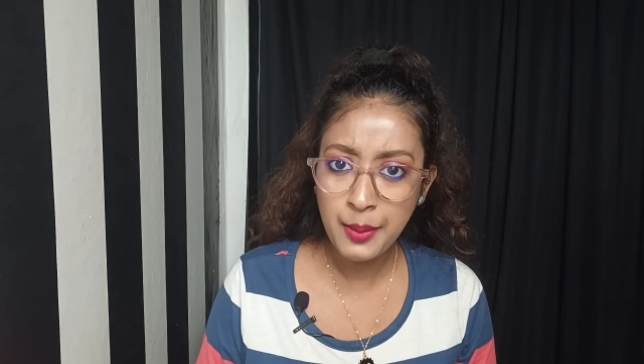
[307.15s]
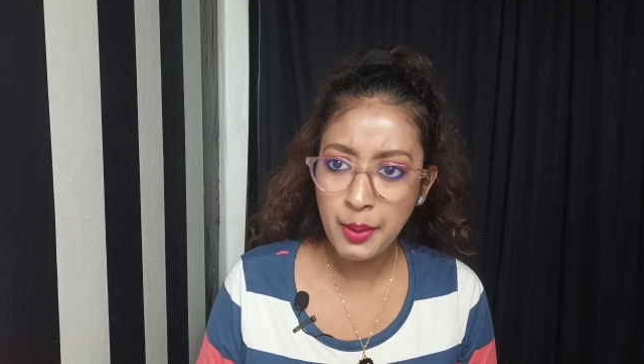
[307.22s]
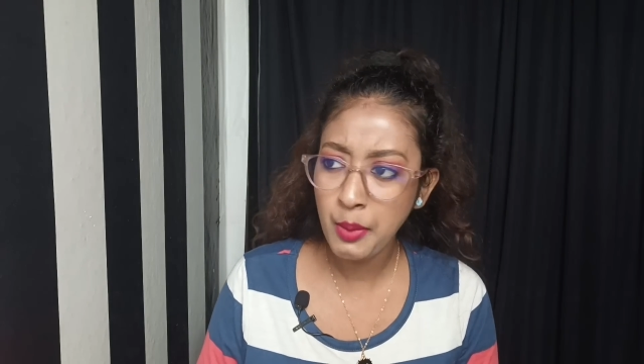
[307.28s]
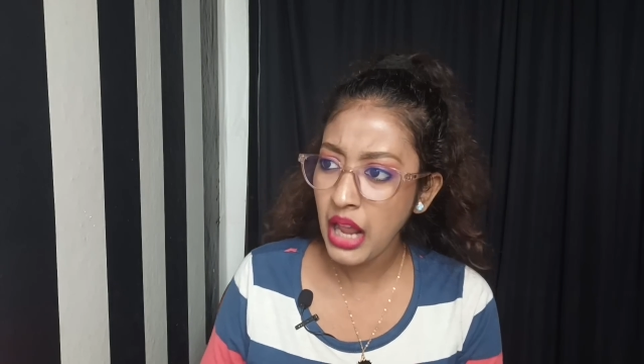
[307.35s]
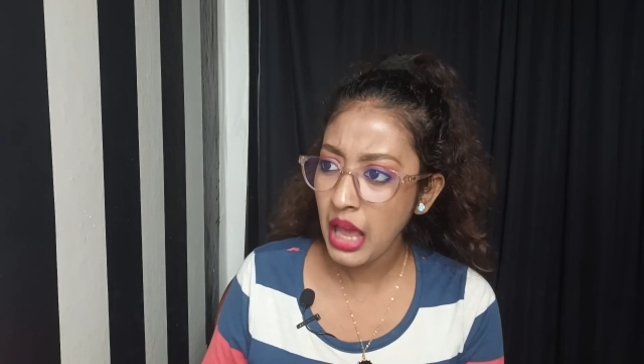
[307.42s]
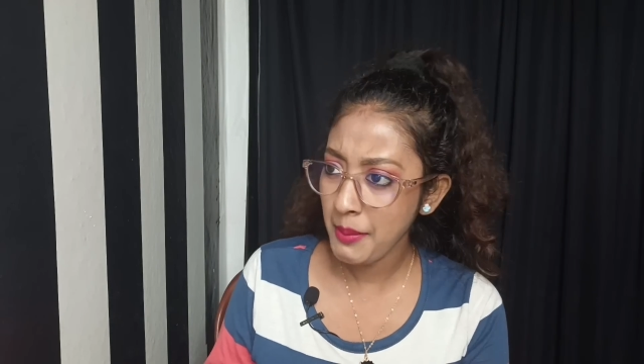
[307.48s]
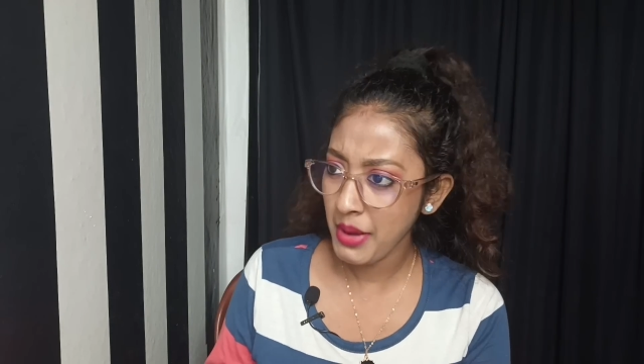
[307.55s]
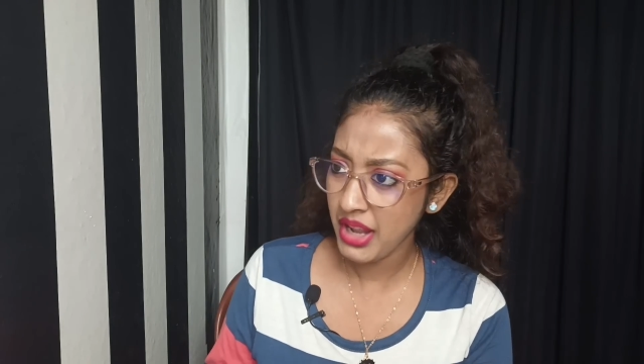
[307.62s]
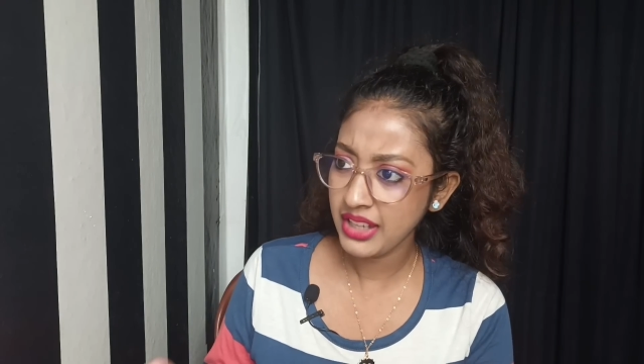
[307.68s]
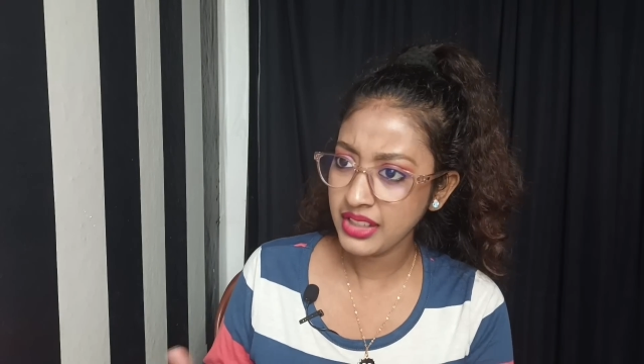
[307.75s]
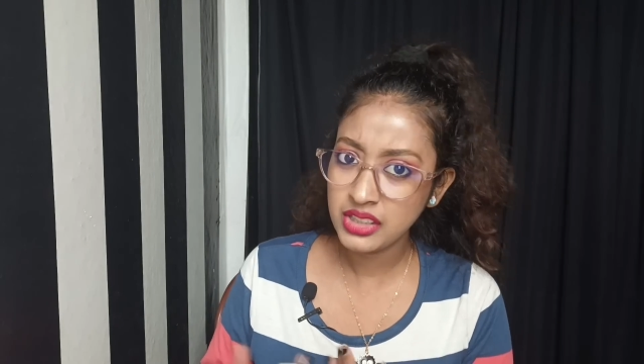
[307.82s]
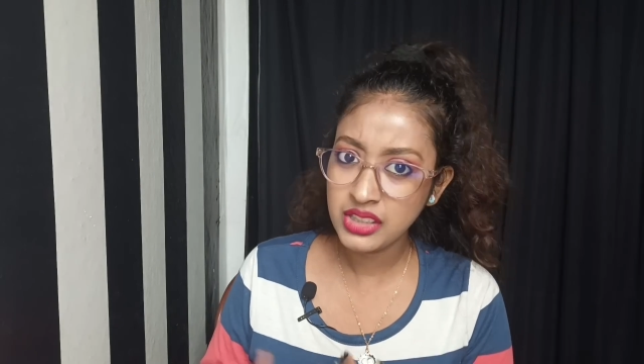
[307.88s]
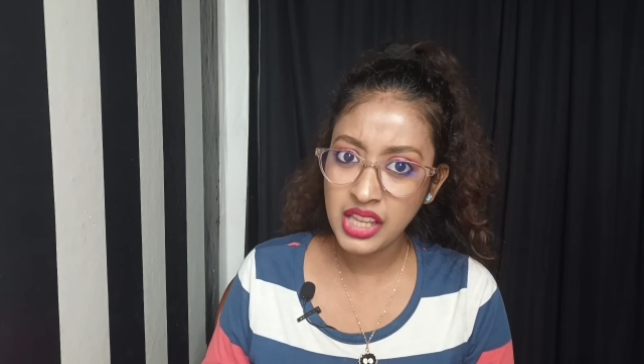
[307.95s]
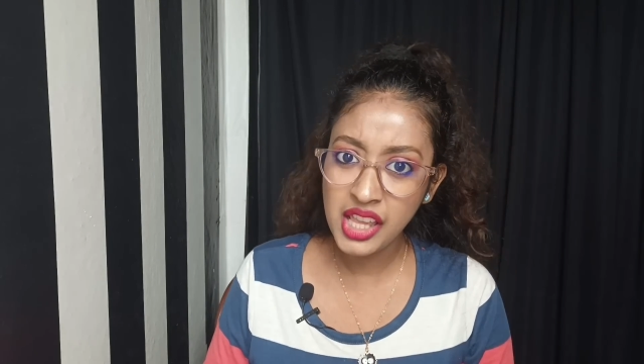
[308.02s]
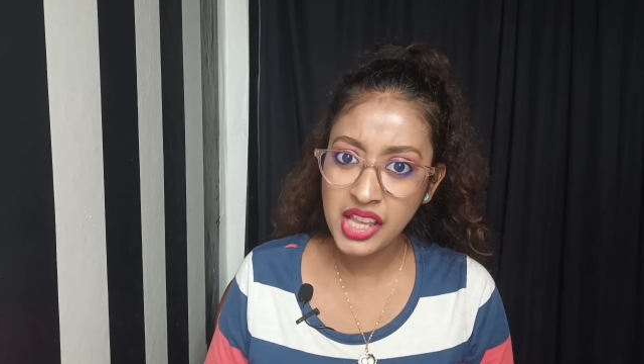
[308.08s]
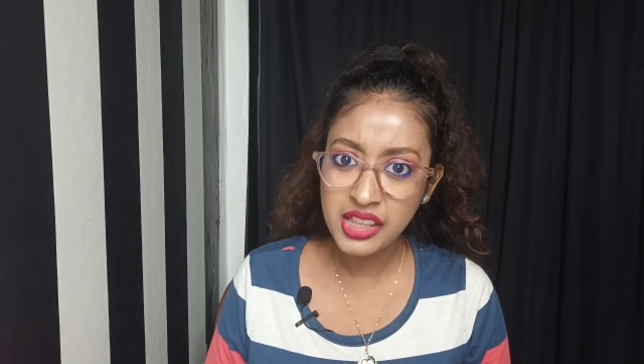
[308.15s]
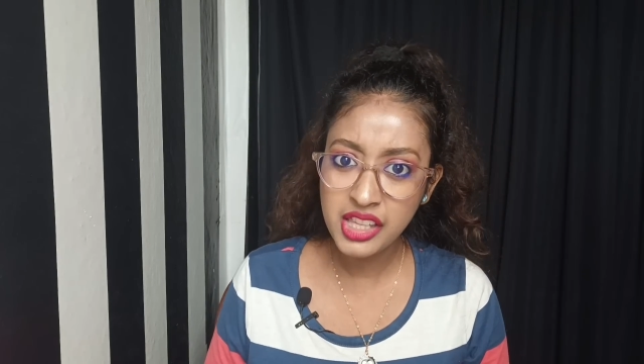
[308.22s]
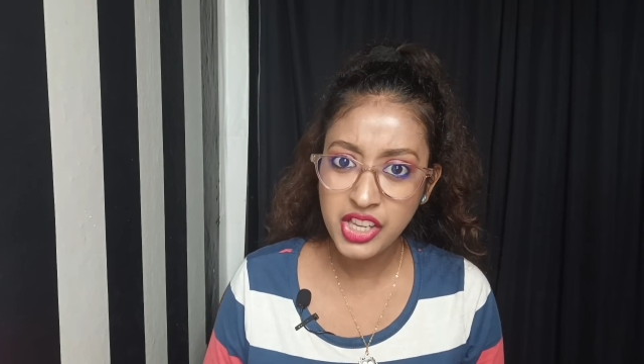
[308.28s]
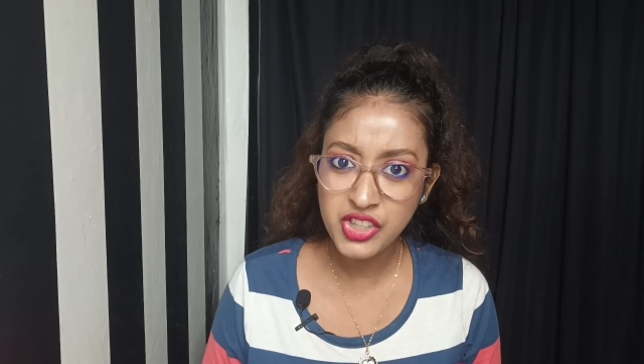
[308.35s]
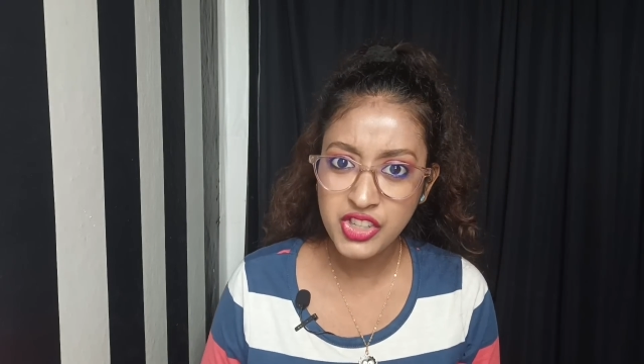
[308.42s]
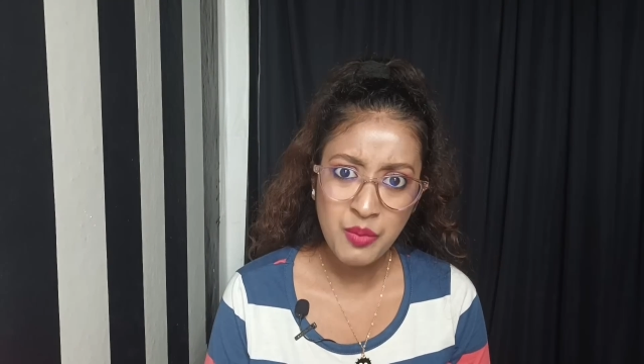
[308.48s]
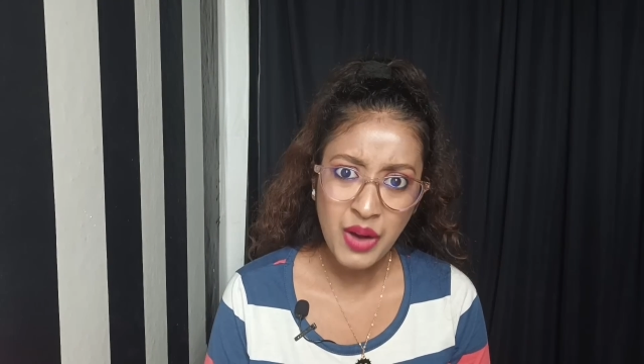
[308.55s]
একবার বলে আমাকে এটা দিয়ে
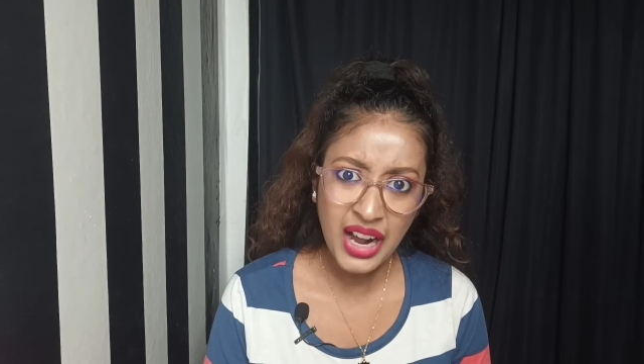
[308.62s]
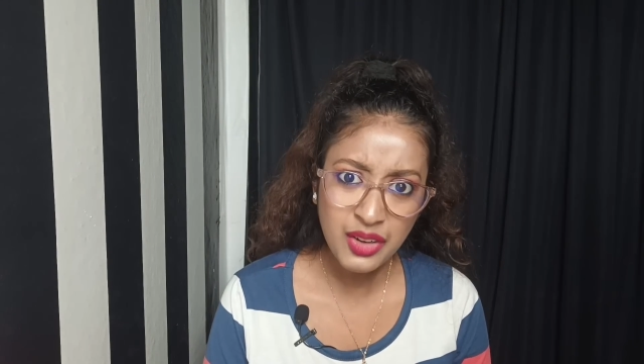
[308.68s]
দিস